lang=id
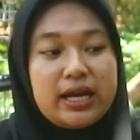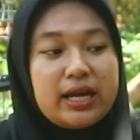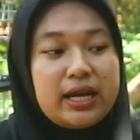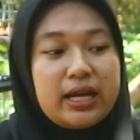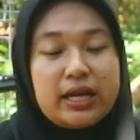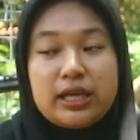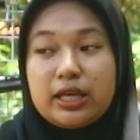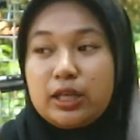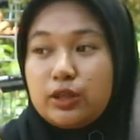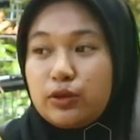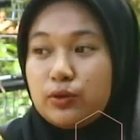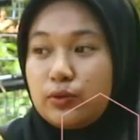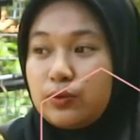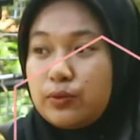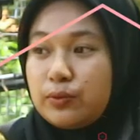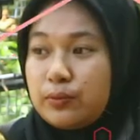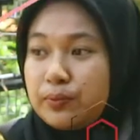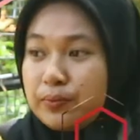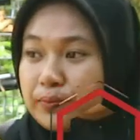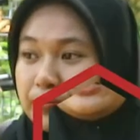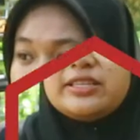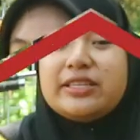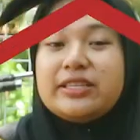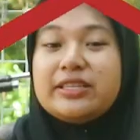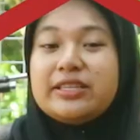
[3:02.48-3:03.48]
ya kayak gitu
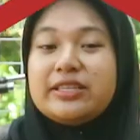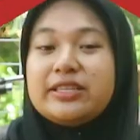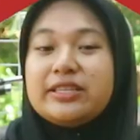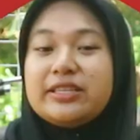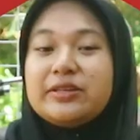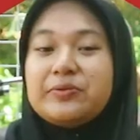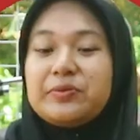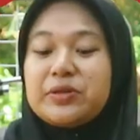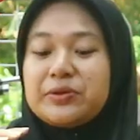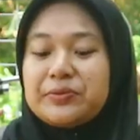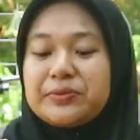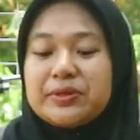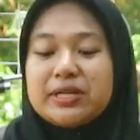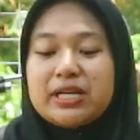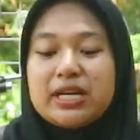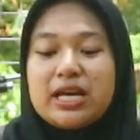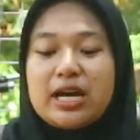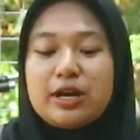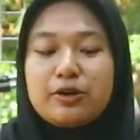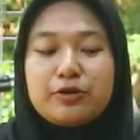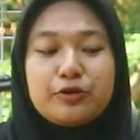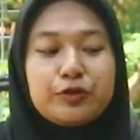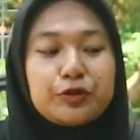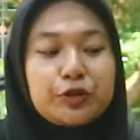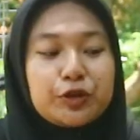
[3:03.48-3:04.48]

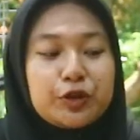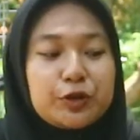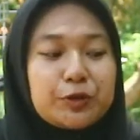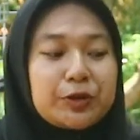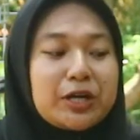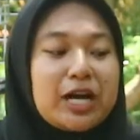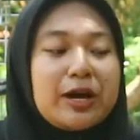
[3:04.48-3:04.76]
mana untuk